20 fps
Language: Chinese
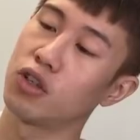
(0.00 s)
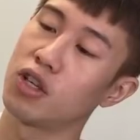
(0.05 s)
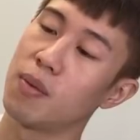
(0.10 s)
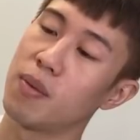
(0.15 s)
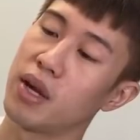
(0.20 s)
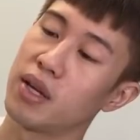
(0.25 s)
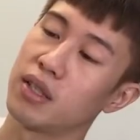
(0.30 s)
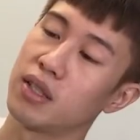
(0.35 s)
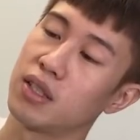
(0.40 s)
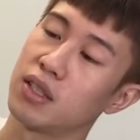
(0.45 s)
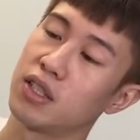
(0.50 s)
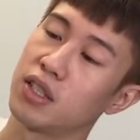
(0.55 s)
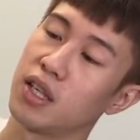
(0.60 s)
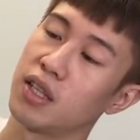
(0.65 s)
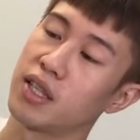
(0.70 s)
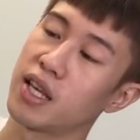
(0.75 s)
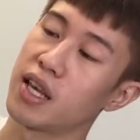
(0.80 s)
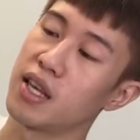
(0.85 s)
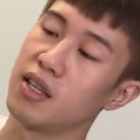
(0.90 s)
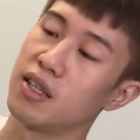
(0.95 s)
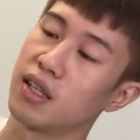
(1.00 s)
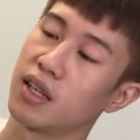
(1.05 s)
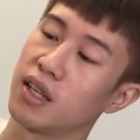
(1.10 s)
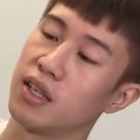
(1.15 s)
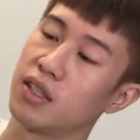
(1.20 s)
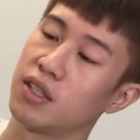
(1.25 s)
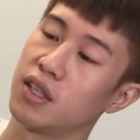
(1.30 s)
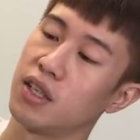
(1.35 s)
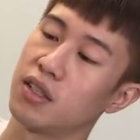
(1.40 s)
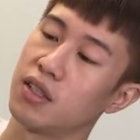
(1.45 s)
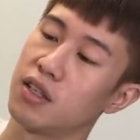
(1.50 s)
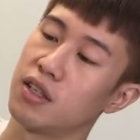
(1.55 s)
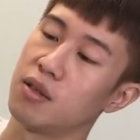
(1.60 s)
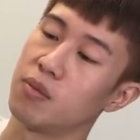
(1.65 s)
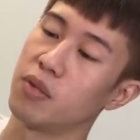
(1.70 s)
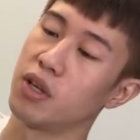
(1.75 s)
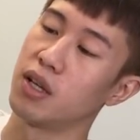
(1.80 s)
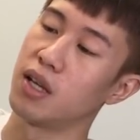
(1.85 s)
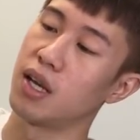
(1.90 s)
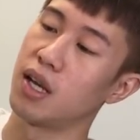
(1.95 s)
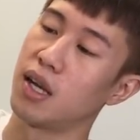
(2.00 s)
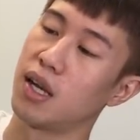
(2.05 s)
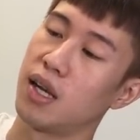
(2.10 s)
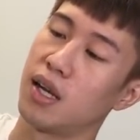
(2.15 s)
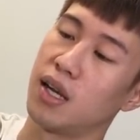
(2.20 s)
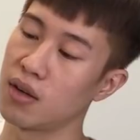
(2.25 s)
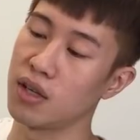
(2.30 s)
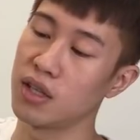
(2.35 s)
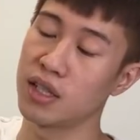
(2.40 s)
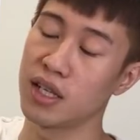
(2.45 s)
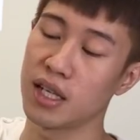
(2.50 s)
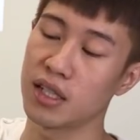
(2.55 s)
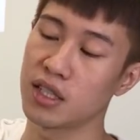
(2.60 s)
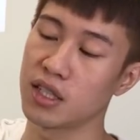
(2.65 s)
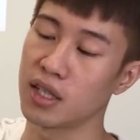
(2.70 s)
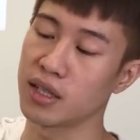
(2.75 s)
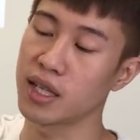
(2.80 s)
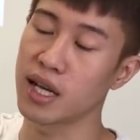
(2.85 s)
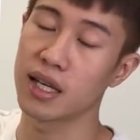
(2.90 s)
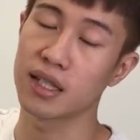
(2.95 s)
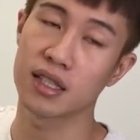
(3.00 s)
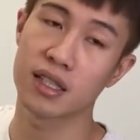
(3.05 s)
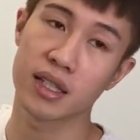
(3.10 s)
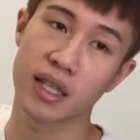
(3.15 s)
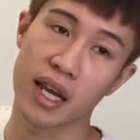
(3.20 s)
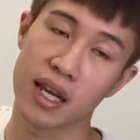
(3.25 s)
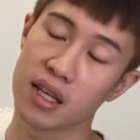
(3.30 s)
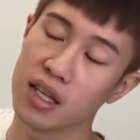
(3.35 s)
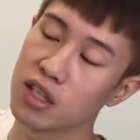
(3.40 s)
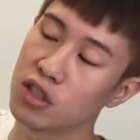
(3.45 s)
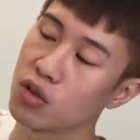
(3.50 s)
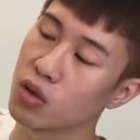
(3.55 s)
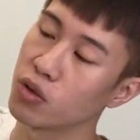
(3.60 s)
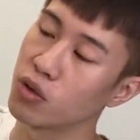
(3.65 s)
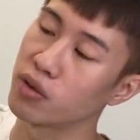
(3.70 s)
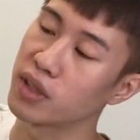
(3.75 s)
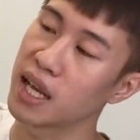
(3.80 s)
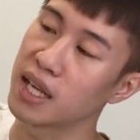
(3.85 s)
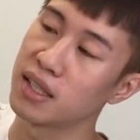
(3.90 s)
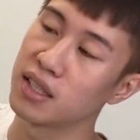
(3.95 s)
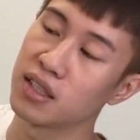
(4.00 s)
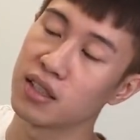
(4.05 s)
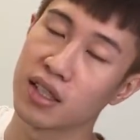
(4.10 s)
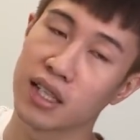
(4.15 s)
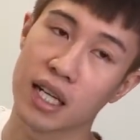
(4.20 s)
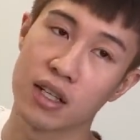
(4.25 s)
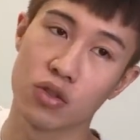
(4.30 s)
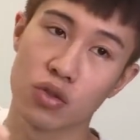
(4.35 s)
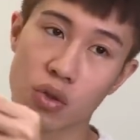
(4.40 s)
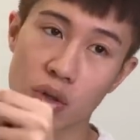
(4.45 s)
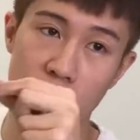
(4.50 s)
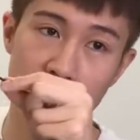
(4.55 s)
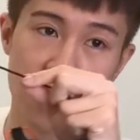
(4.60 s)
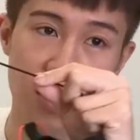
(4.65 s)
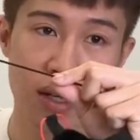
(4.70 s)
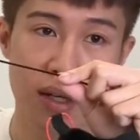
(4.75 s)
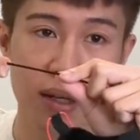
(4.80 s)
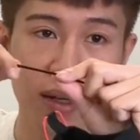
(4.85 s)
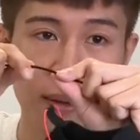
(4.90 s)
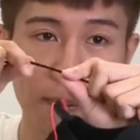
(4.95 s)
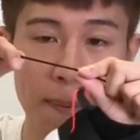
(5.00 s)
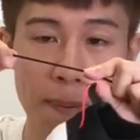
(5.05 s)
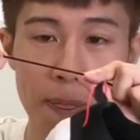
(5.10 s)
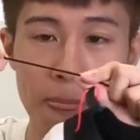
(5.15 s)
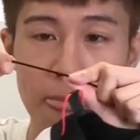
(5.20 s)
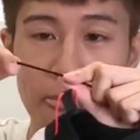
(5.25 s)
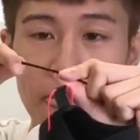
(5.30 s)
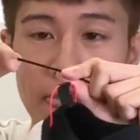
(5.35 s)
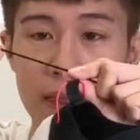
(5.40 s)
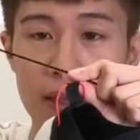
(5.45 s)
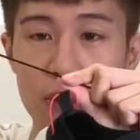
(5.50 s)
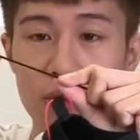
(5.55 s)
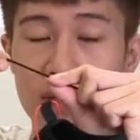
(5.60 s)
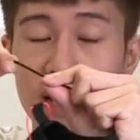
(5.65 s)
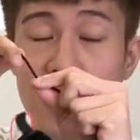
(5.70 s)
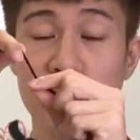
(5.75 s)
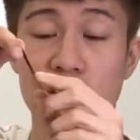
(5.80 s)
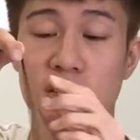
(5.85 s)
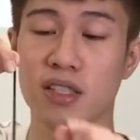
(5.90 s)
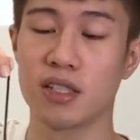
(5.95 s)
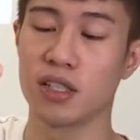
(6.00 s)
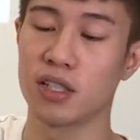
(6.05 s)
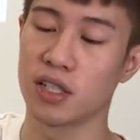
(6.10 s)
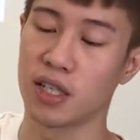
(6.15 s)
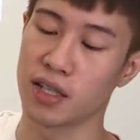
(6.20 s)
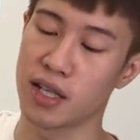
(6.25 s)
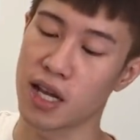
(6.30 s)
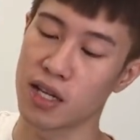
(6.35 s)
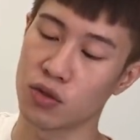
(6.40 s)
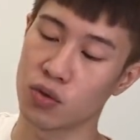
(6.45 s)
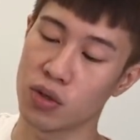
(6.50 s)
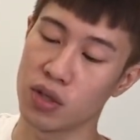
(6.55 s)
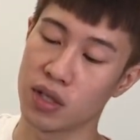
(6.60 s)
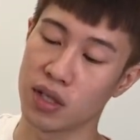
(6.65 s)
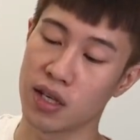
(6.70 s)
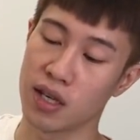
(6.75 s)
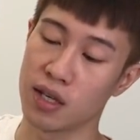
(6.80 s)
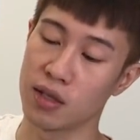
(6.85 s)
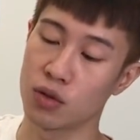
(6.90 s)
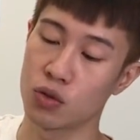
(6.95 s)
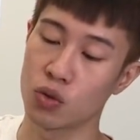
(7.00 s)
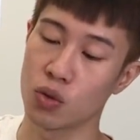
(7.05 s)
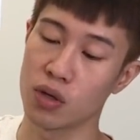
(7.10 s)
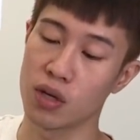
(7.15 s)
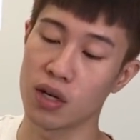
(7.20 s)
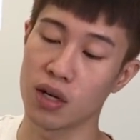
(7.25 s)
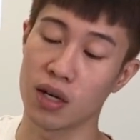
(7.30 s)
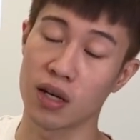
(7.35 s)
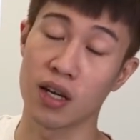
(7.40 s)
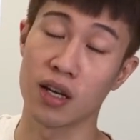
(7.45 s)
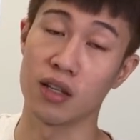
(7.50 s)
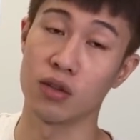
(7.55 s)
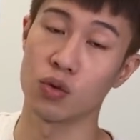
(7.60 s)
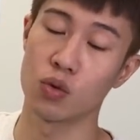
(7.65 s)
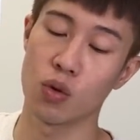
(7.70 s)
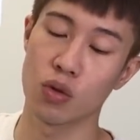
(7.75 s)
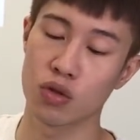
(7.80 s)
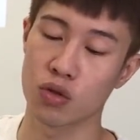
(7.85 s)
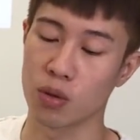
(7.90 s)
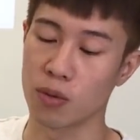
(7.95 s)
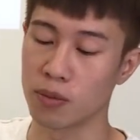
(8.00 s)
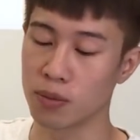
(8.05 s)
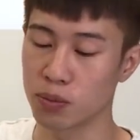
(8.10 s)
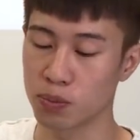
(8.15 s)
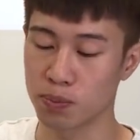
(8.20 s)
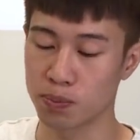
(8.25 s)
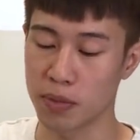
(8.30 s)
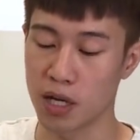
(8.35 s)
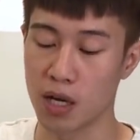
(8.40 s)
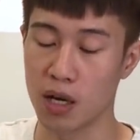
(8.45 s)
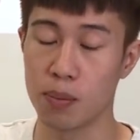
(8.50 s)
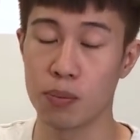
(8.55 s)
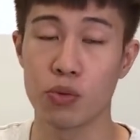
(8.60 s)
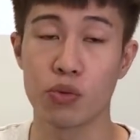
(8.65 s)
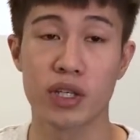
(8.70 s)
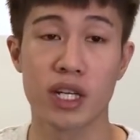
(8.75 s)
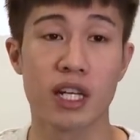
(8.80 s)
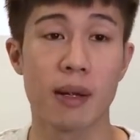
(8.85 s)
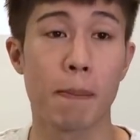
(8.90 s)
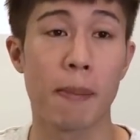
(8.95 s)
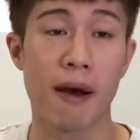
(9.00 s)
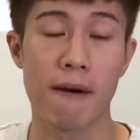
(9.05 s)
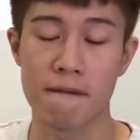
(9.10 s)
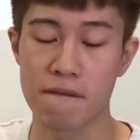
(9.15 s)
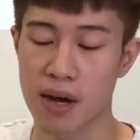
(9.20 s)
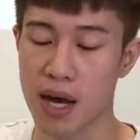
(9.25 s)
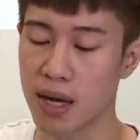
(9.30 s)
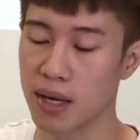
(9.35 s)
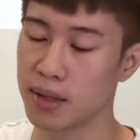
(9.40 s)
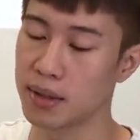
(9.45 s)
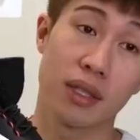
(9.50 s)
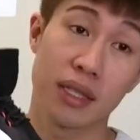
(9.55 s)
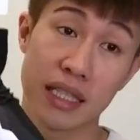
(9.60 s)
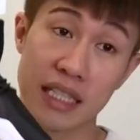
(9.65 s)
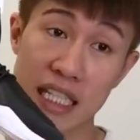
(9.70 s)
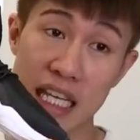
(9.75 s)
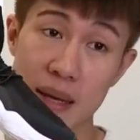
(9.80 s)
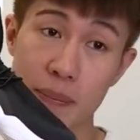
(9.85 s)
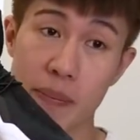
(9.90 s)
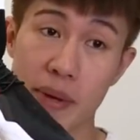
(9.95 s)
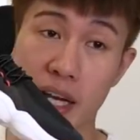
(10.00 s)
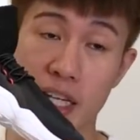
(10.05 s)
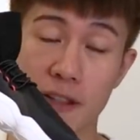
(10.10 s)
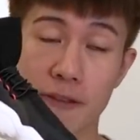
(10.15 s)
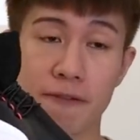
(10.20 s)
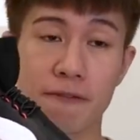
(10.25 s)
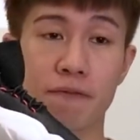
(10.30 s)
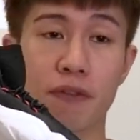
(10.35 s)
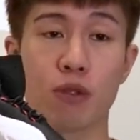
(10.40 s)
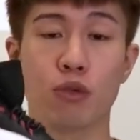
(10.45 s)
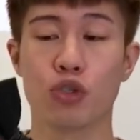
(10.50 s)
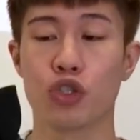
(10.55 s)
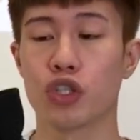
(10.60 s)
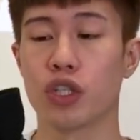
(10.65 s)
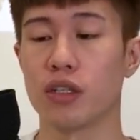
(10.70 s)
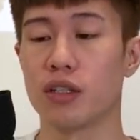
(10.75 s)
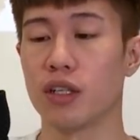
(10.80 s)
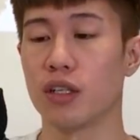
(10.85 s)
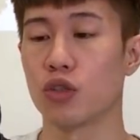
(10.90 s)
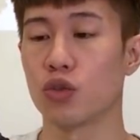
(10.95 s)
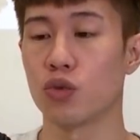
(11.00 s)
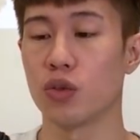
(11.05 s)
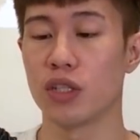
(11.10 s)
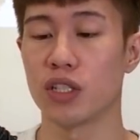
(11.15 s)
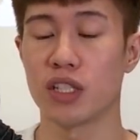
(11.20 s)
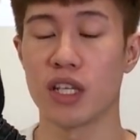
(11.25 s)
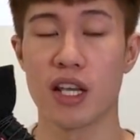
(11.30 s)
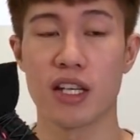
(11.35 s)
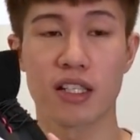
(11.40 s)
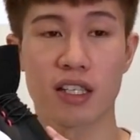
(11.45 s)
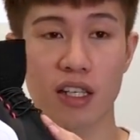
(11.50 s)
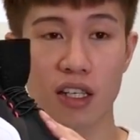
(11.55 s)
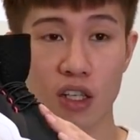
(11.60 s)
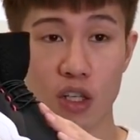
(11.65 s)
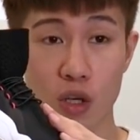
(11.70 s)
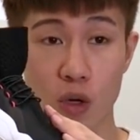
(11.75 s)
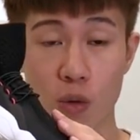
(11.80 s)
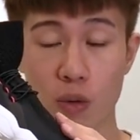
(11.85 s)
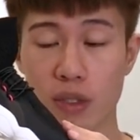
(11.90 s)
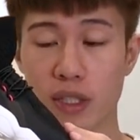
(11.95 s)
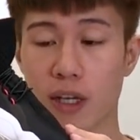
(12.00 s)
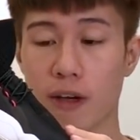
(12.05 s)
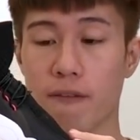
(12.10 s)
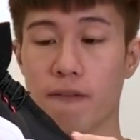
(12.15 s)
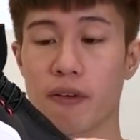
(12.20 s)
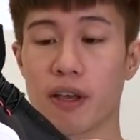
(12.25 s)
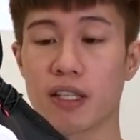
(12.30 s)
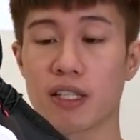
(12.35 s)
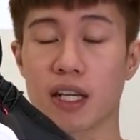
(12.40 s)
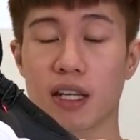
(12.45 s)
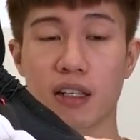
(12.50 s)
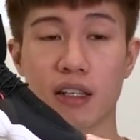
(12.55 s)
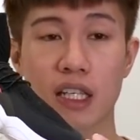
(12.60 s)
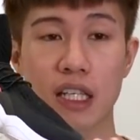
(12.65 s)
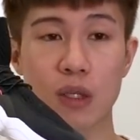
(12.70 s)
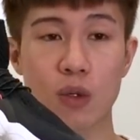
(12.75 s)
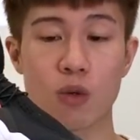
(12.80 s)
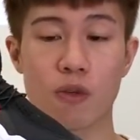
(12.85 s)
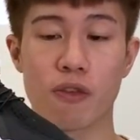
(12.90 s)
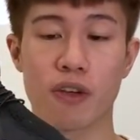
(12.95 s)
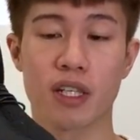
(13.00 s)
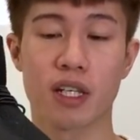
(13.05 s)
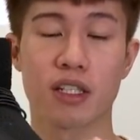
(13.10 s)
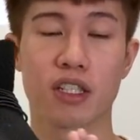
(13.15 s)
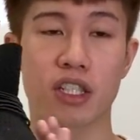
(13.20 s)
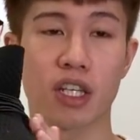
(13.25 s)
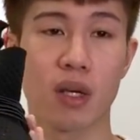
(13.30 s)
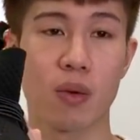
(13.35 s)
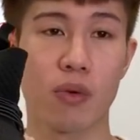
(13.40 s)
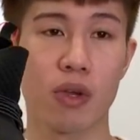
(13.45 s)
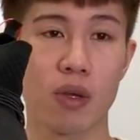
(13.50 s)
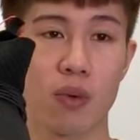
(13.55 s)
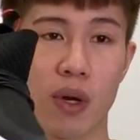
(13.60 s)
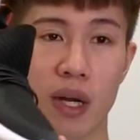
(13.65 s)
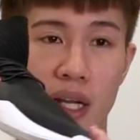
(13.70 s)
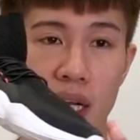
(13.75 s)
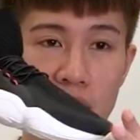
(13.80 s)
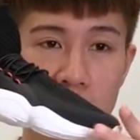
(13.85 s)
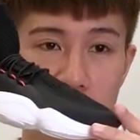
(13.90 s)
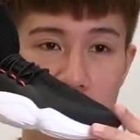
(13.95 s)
可以把你的鞋带隐藏在鞋身里面啊。而且它鞋带是给你一种有弹性的感觉。有弹性的鞋带，所以你可以做任很多种呃不一样的绑法。DMX Fusion 呢，除了鞋身构造非常利落、非常前卫以外，它